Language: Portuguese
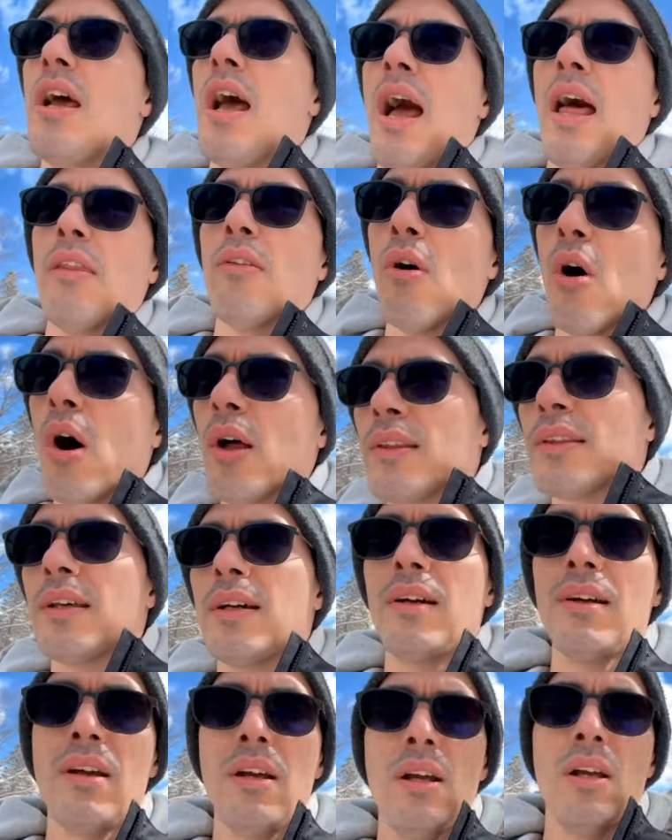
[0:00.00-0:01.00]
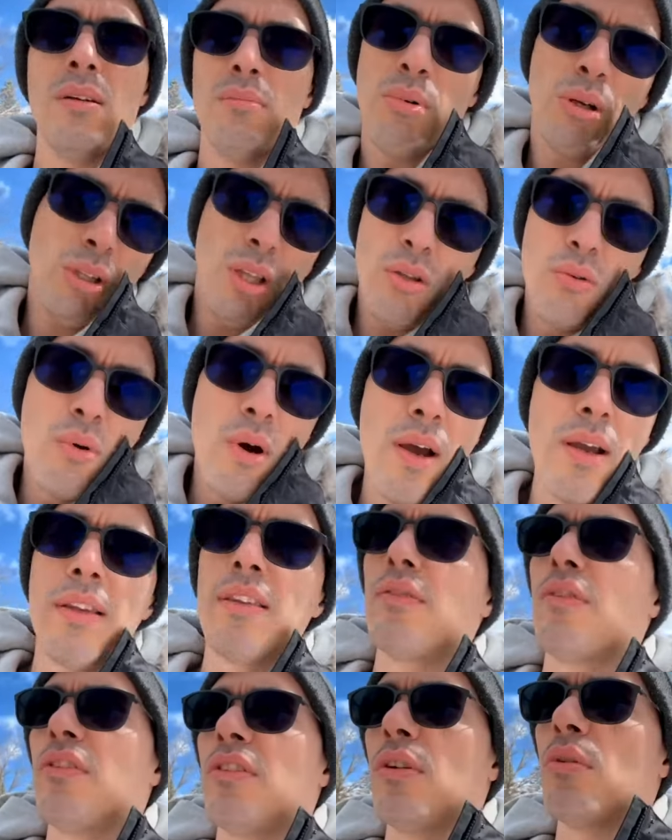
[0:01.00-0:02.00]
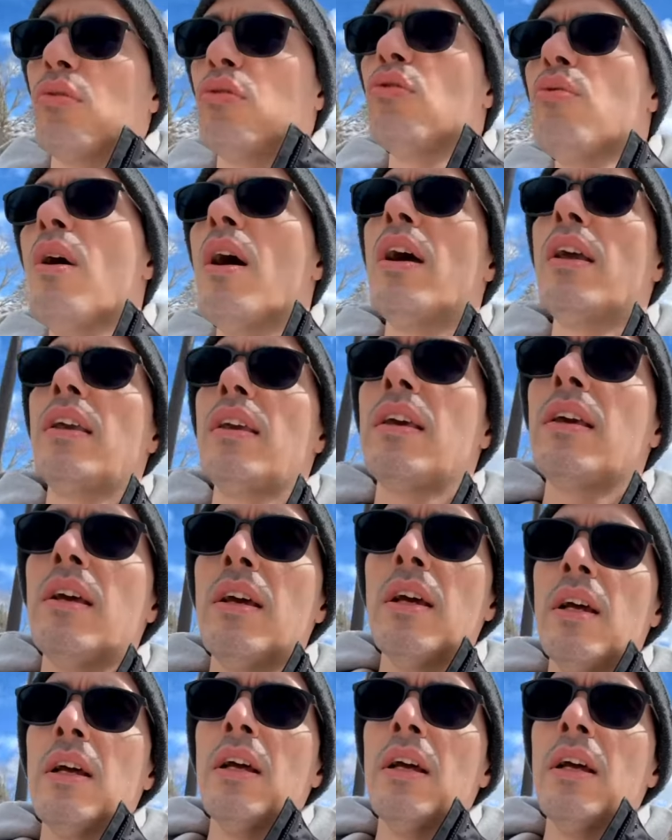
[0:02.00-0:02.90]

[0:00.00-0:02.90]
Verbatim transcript: anota, bota no Anki se você usa o Anki,